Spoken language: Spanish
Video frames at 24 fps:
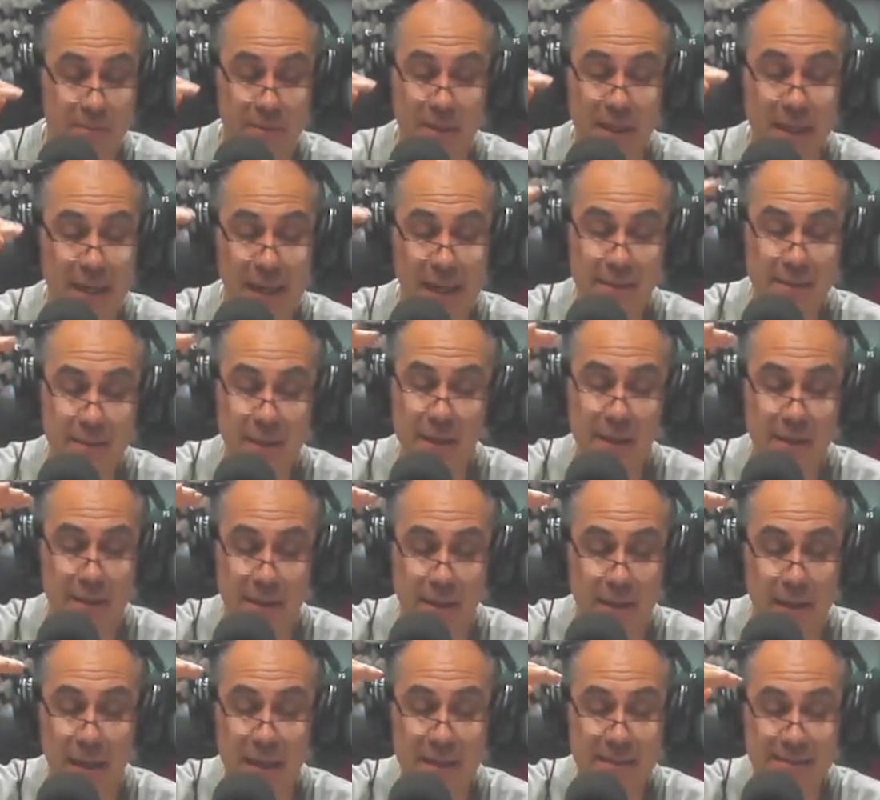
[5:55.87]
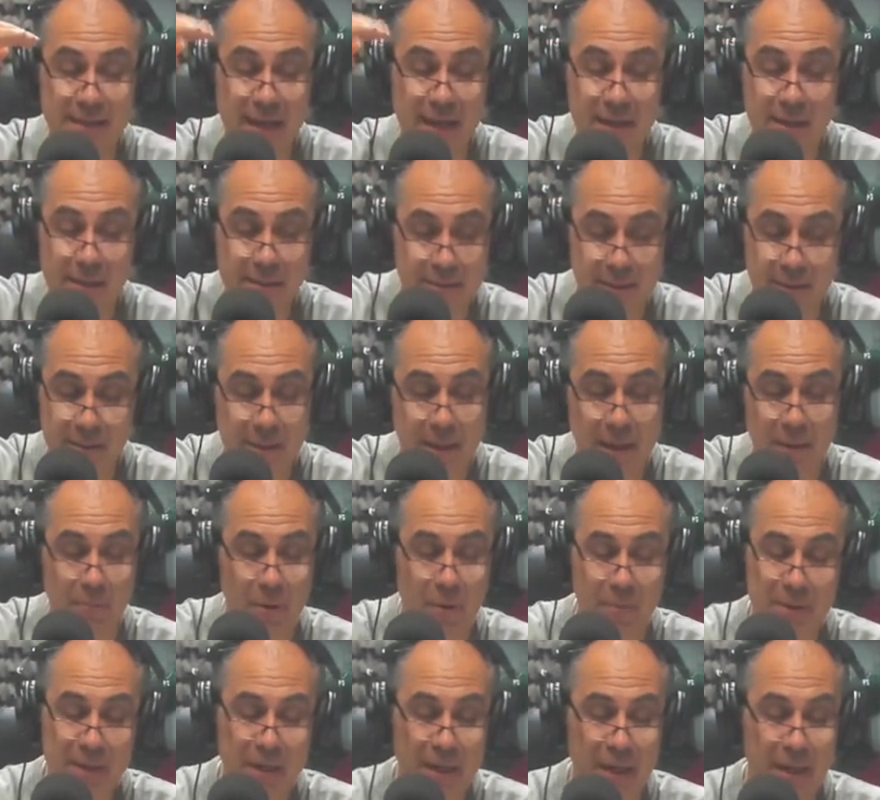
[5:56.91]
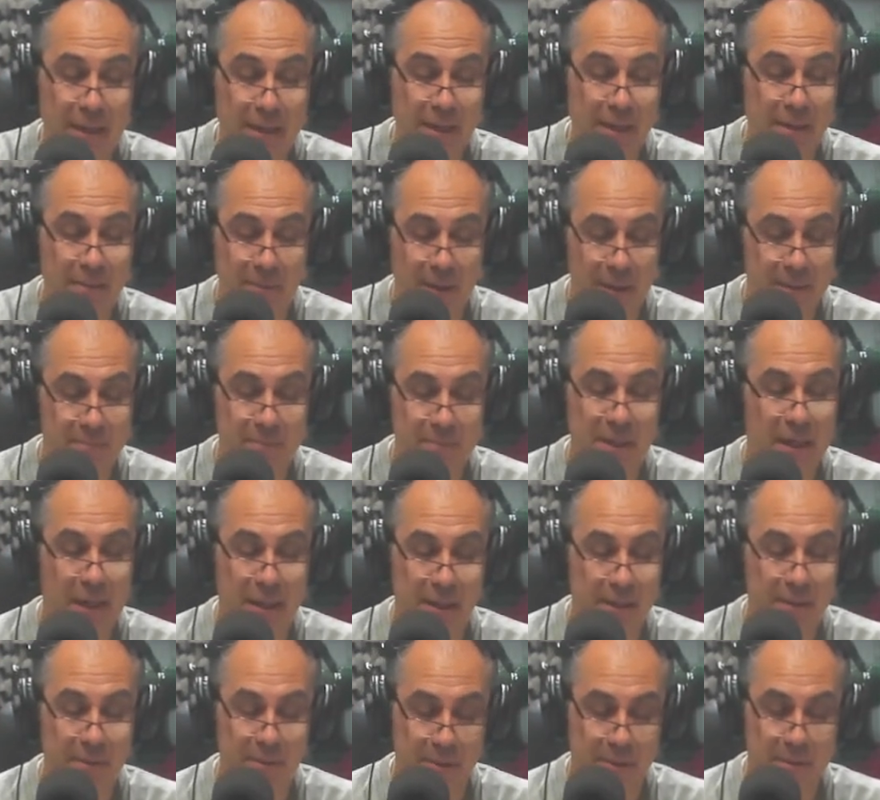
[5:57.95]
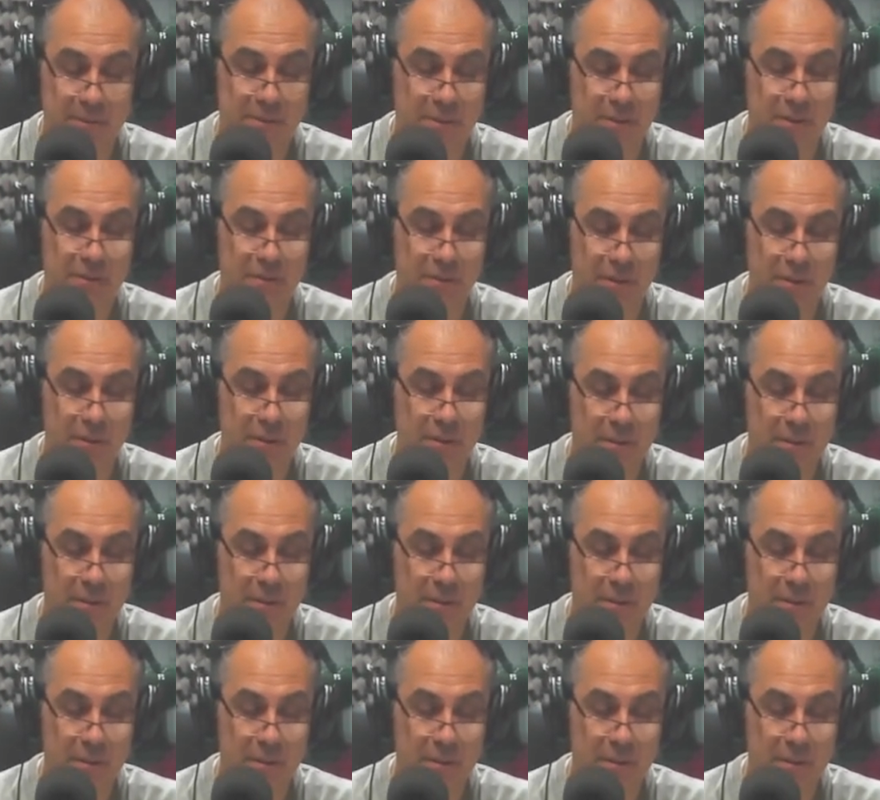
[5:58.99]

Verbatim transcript: dejaste en el cenit digamos bien arriba bien arriba sí sí